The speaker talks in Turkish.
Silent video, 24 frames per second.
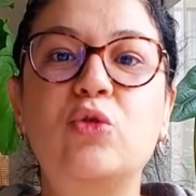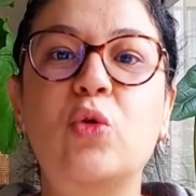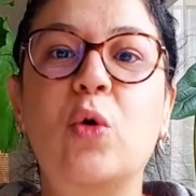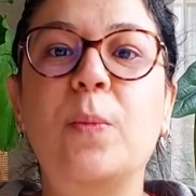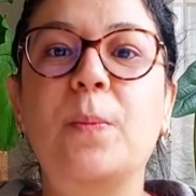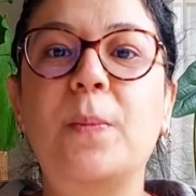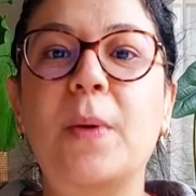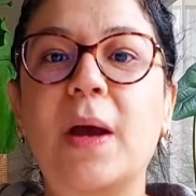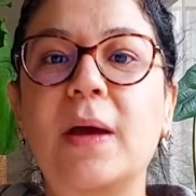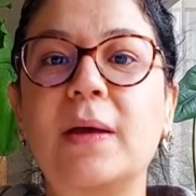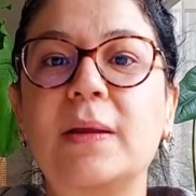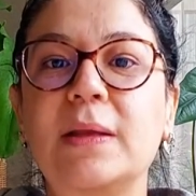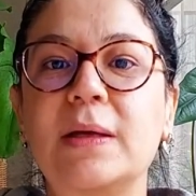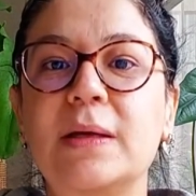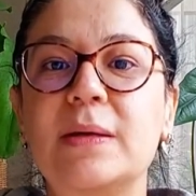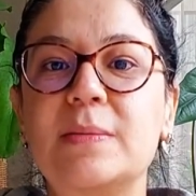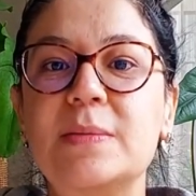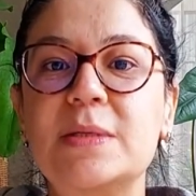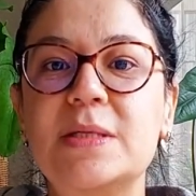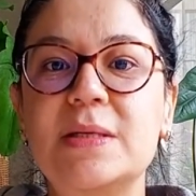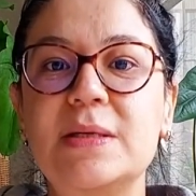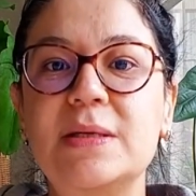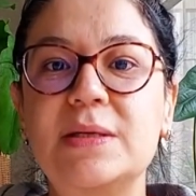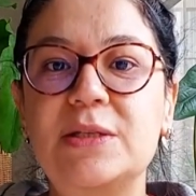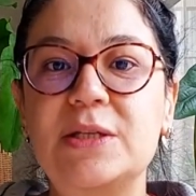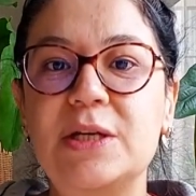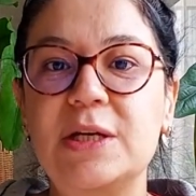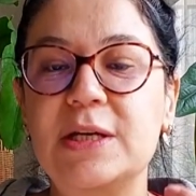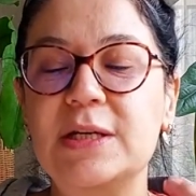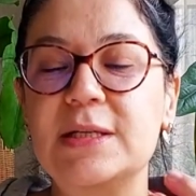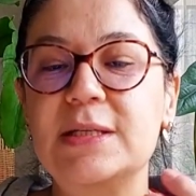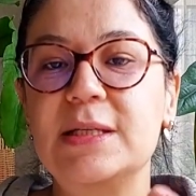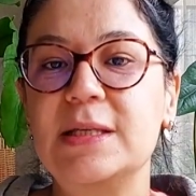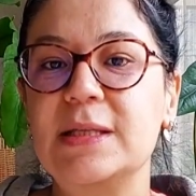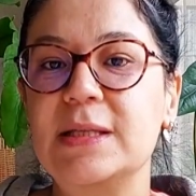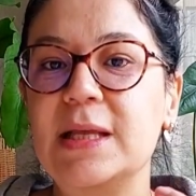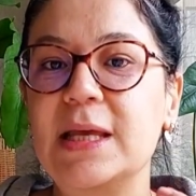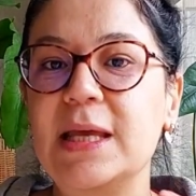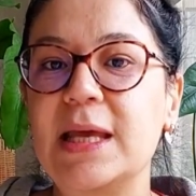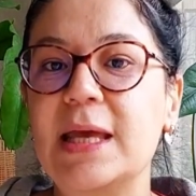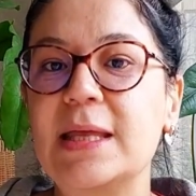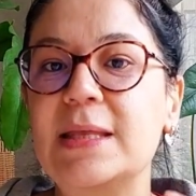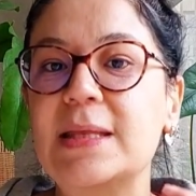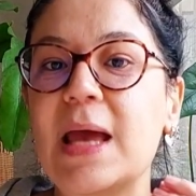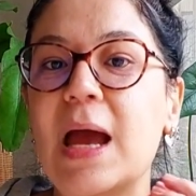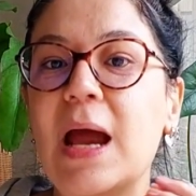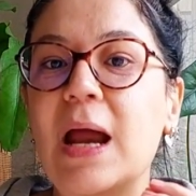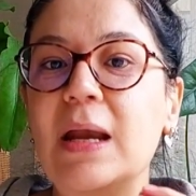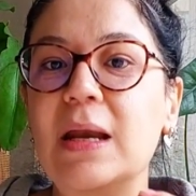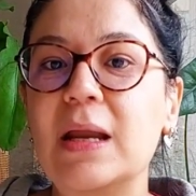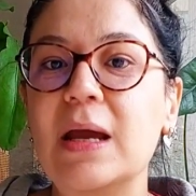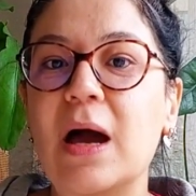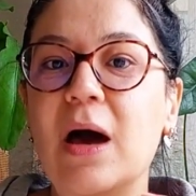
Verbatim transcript: topraklarımızın içerisinde yeterli